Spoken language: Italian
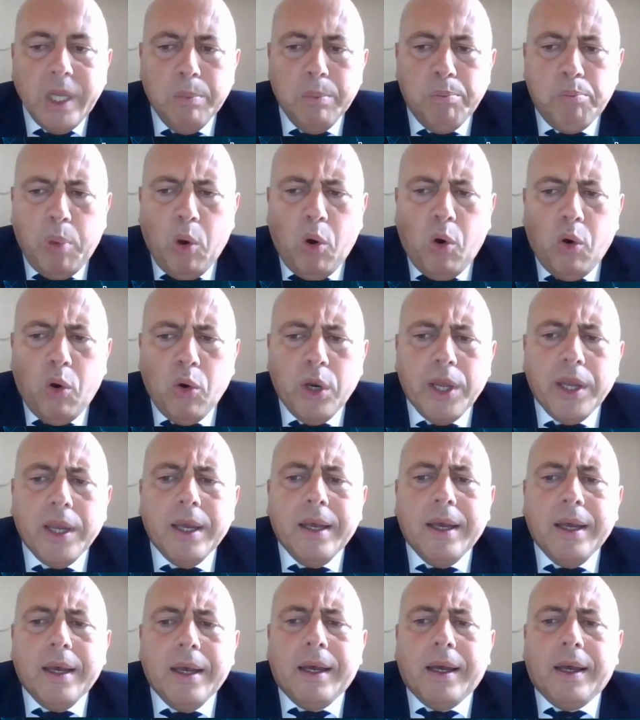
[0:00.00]
poli
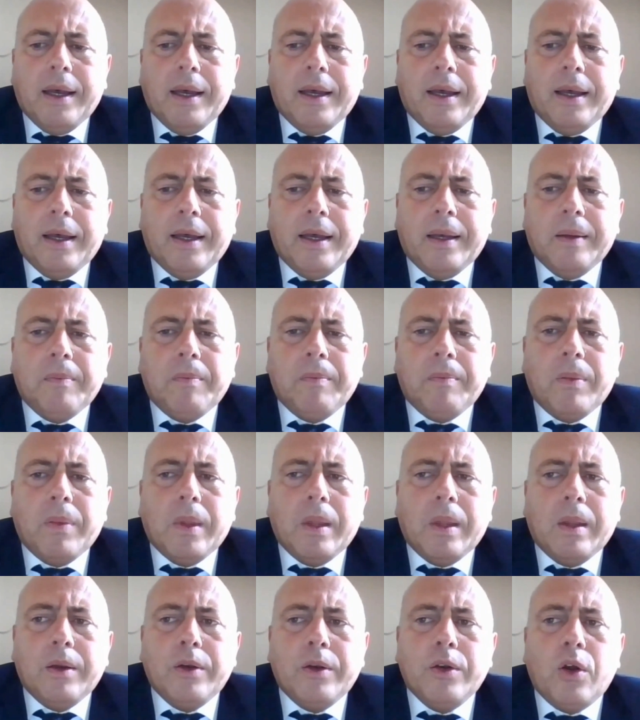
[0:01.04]

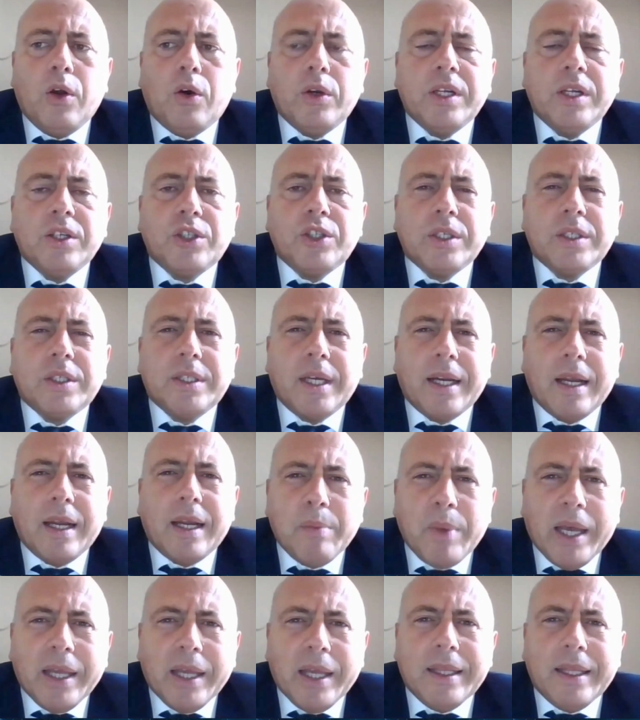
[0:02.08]
ehm, non
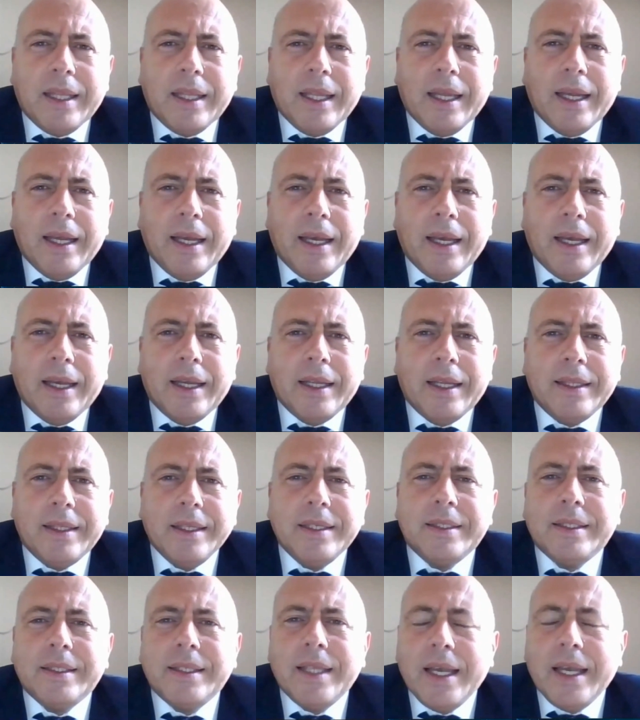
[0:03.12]
necessariamente
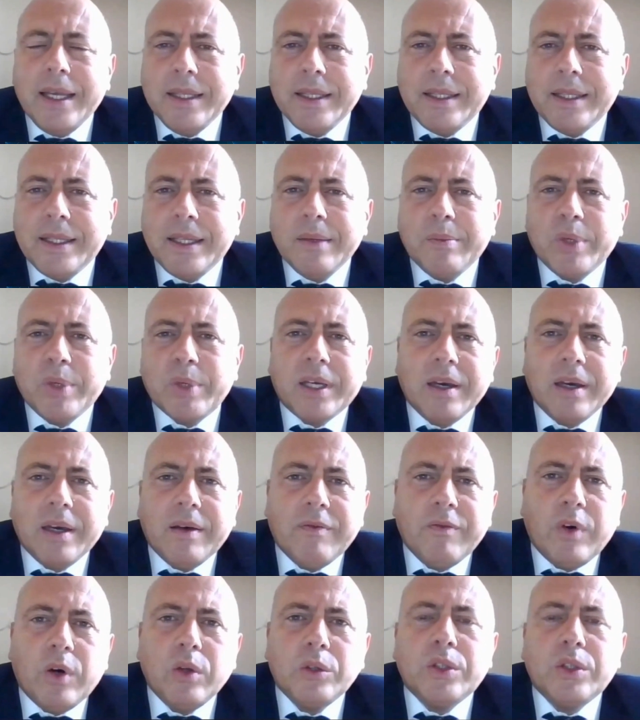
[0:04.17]
distinti perché a
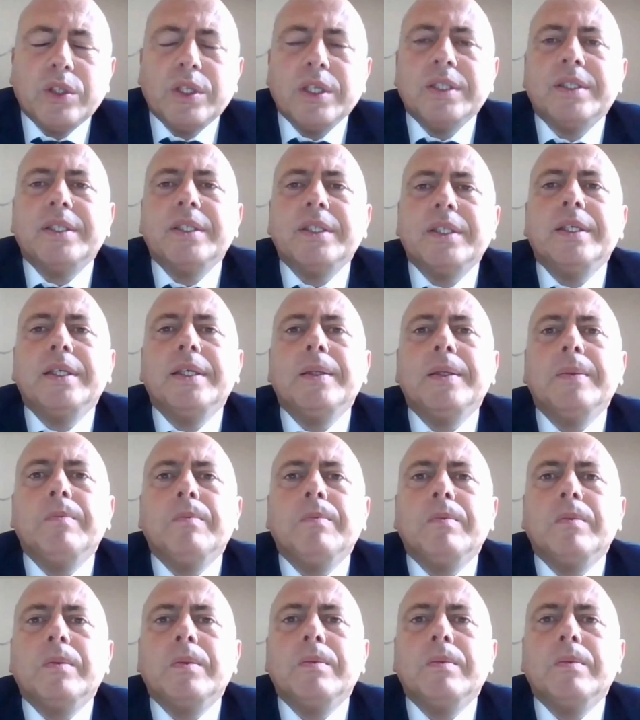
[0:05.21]
volte si mhmm,